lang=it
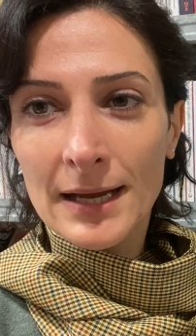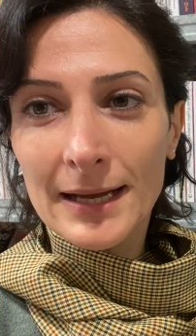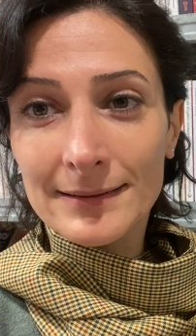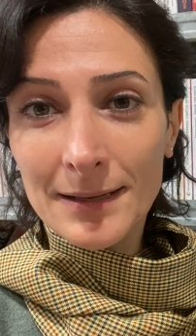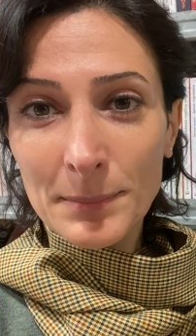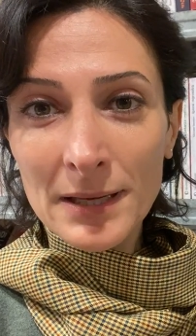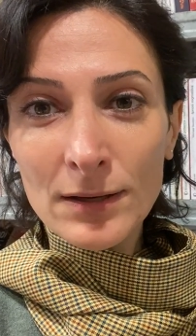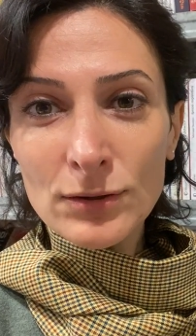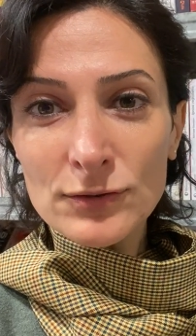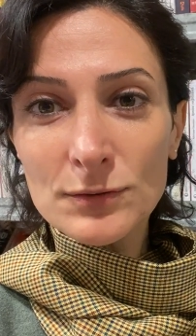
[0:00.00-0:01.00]

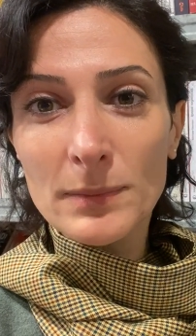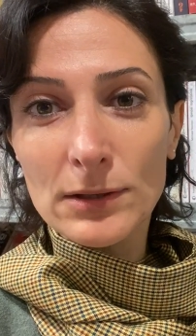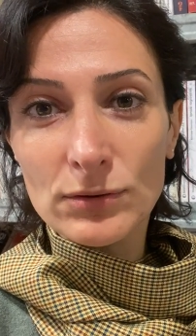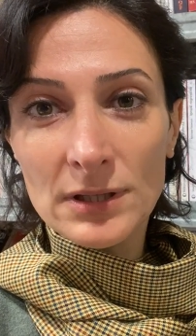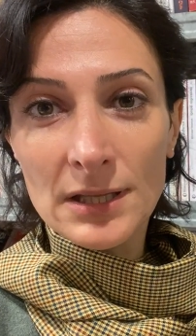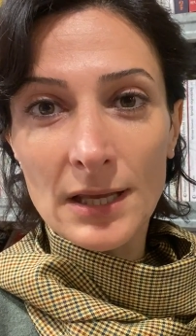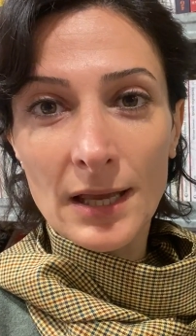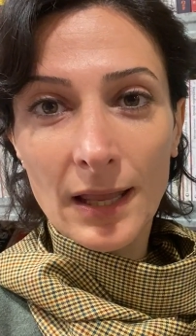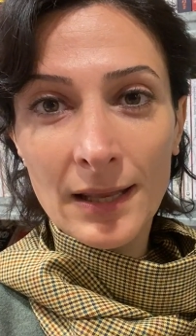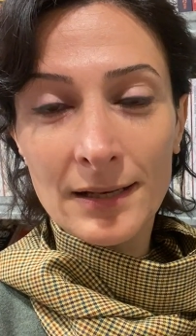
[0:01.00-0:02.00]
Catamelos,
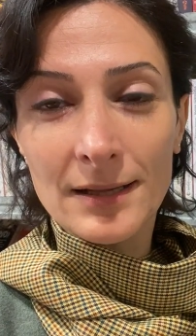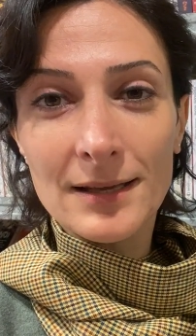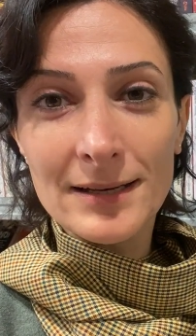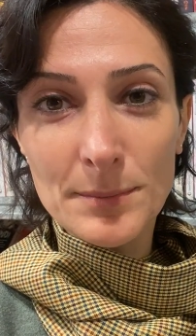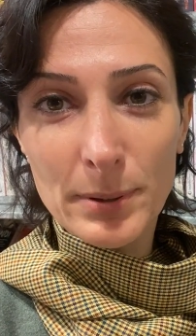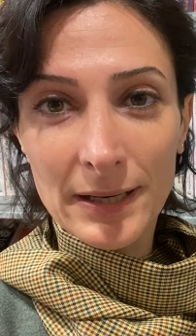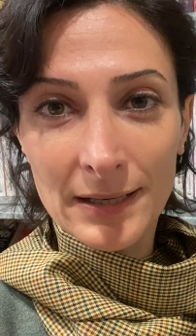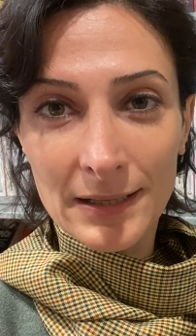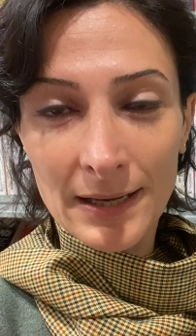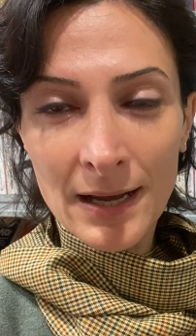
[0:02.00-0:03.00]
Melodie in
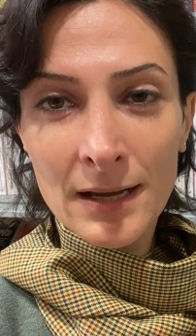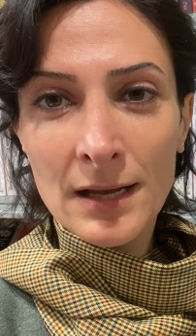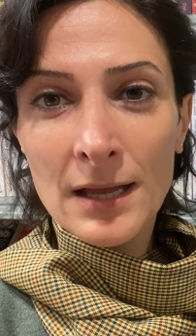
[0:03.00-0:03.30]
libreria,